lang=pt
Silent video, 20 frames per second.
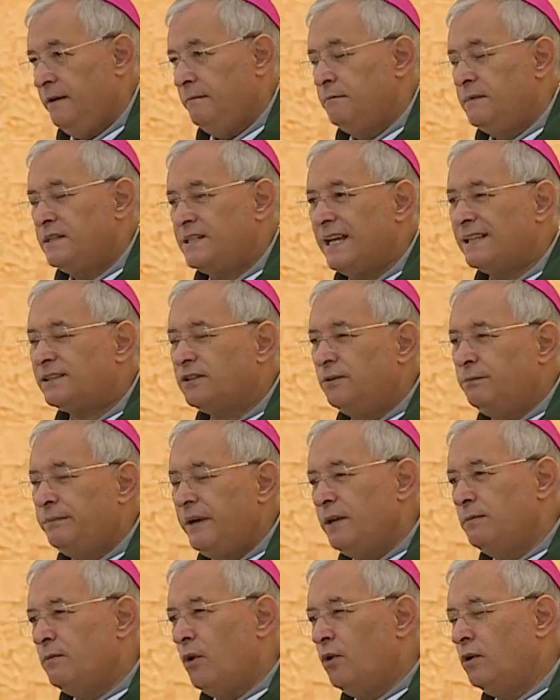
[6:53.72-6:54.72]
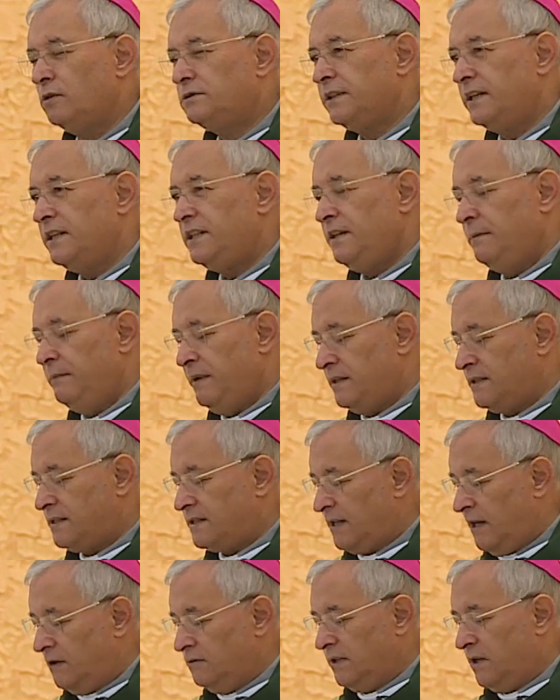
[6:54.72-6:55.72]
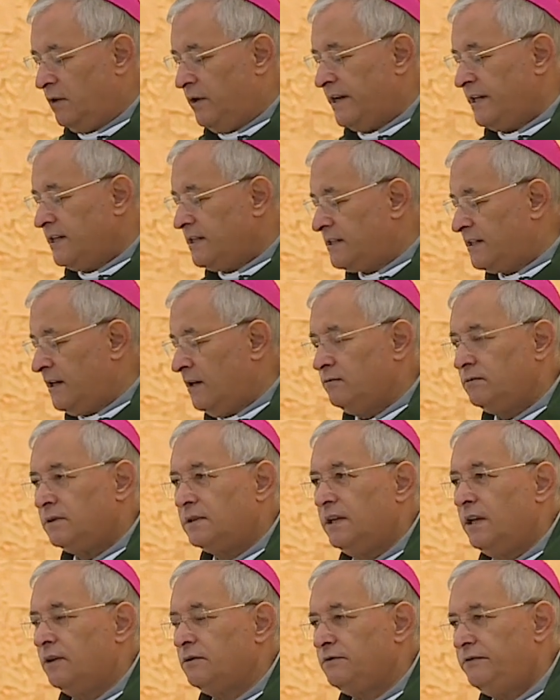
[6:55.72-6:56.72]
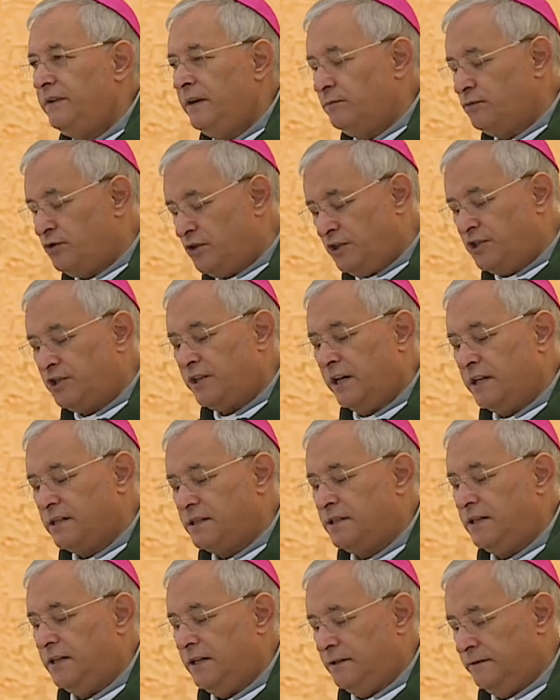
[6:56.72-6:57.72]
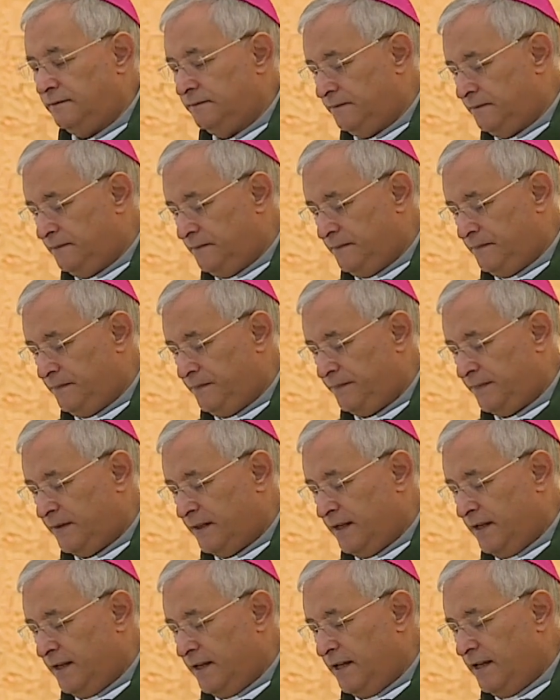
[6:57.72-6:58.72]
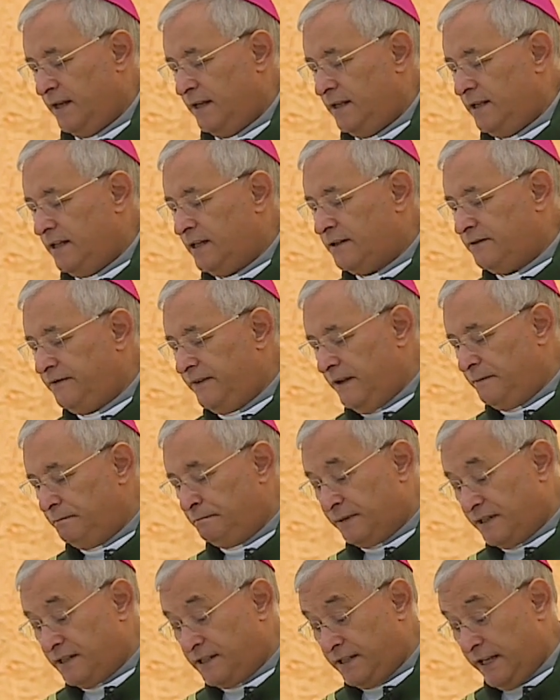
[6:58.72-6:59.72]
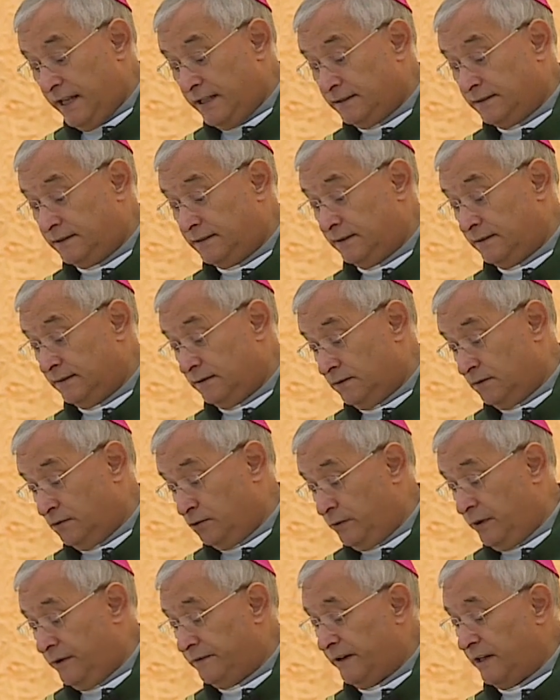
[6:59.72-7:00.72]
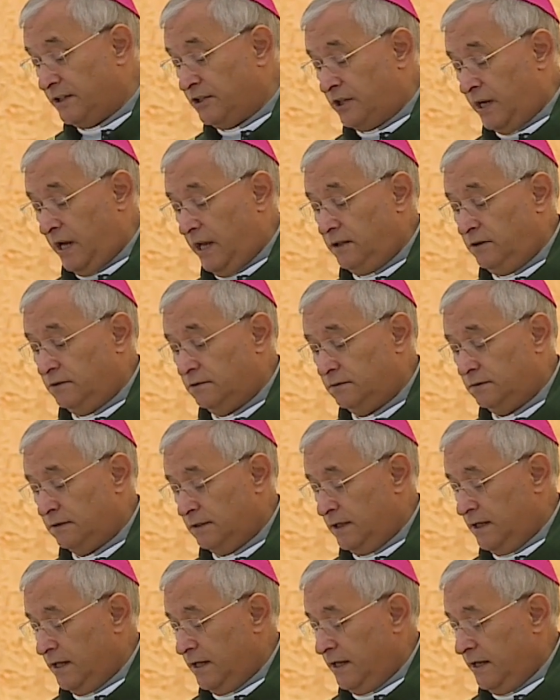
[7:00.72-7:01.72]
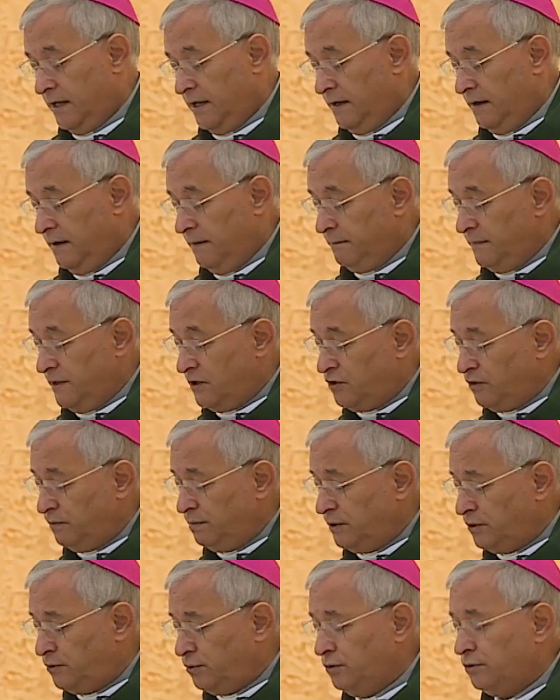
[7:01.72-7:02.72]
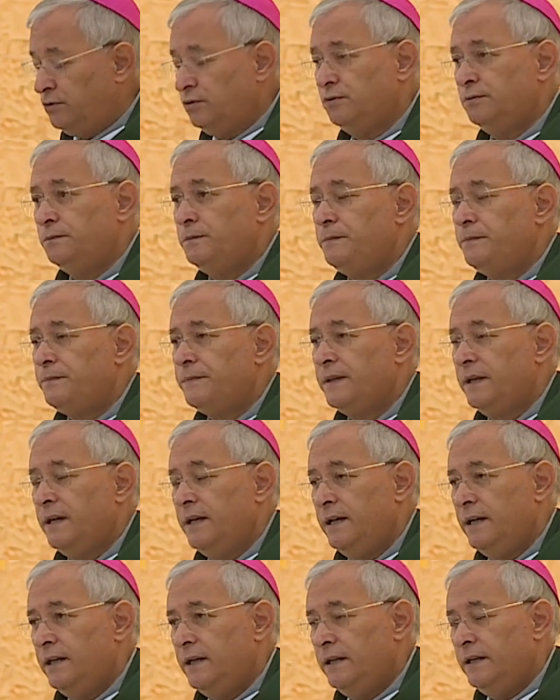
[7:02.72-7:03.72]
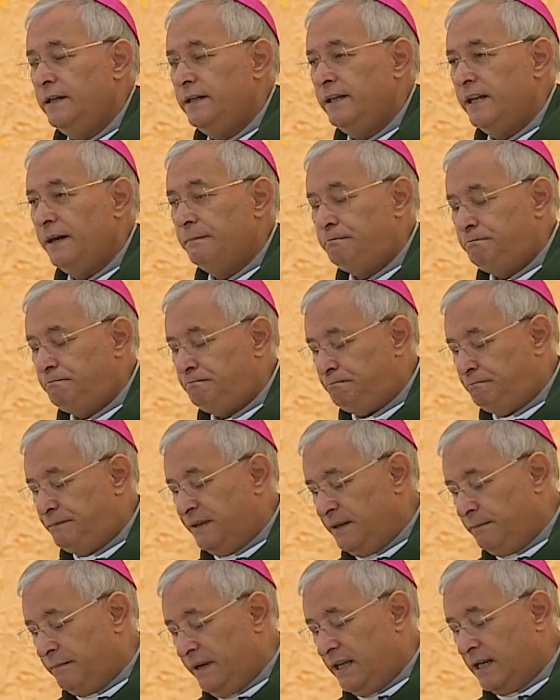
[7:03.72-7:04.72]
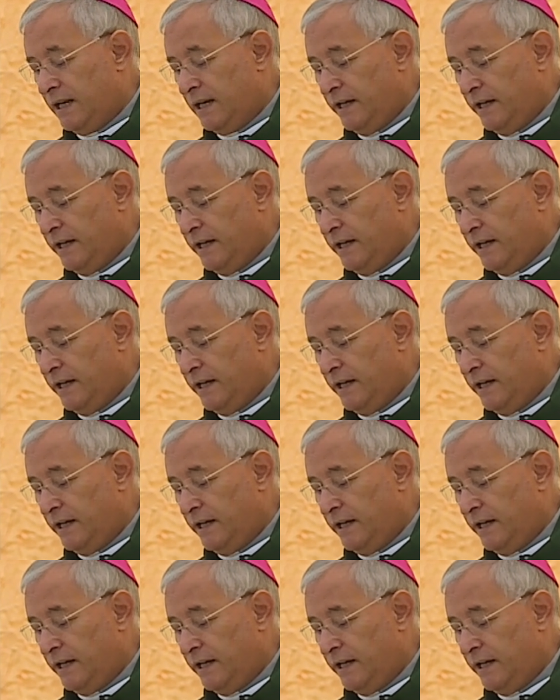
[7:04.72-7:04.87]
Mas há também uma outra dimensão na oração que não devemos esquecer e que vem presente no Evangelho, mas, sobretudo, na primeira